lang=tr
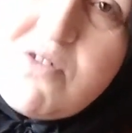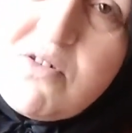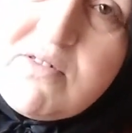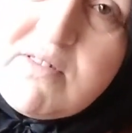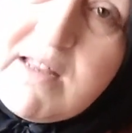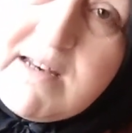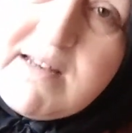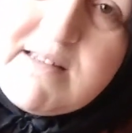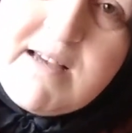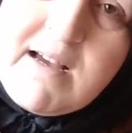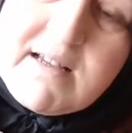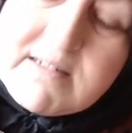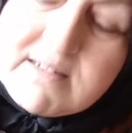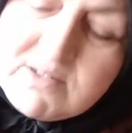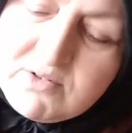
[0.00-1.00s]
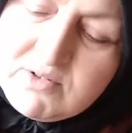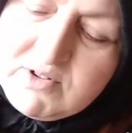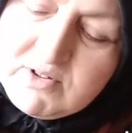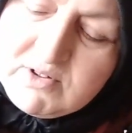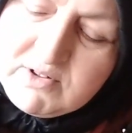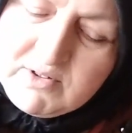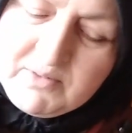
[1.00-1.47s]
son derece haz
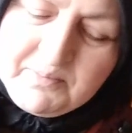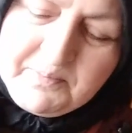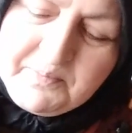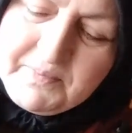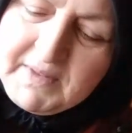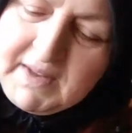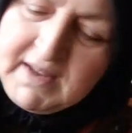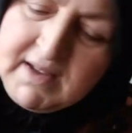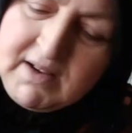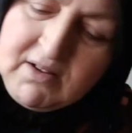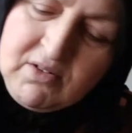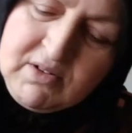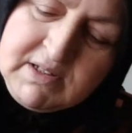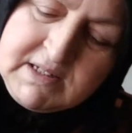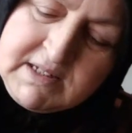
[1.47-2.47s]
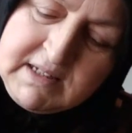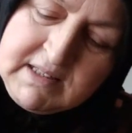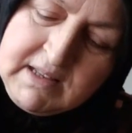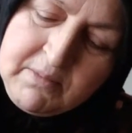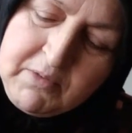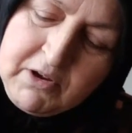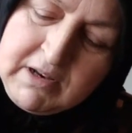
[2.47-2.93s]
duyuyorum. Onun için
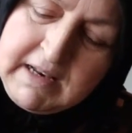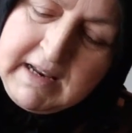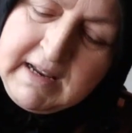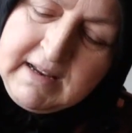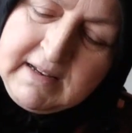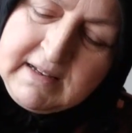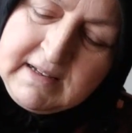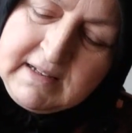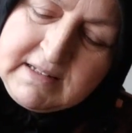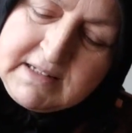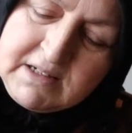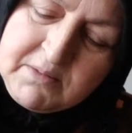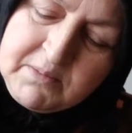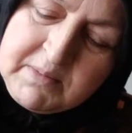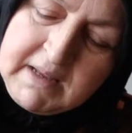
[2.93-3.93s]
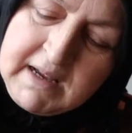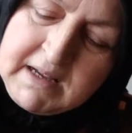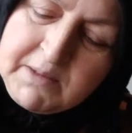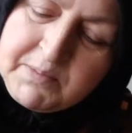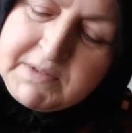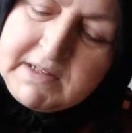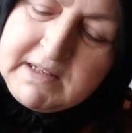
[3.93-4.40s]
de böyle e, canım
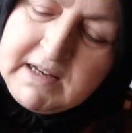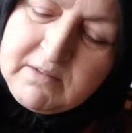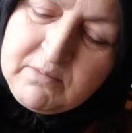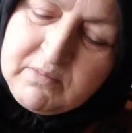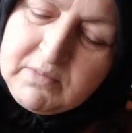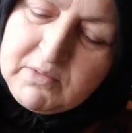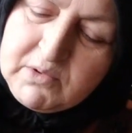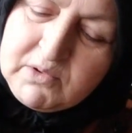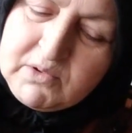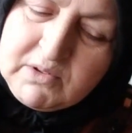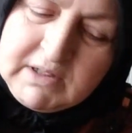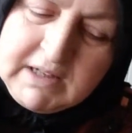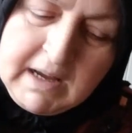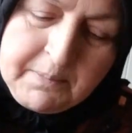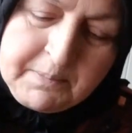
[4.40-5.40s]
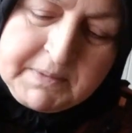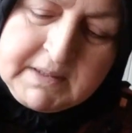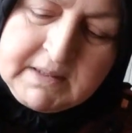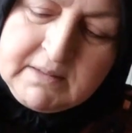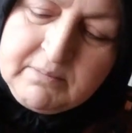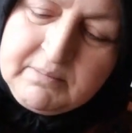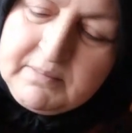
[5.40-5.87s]
takipçilerim bu
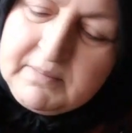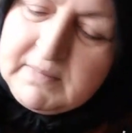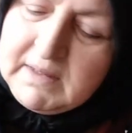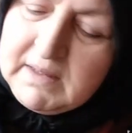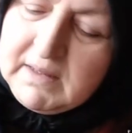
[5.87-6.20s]
yaptığım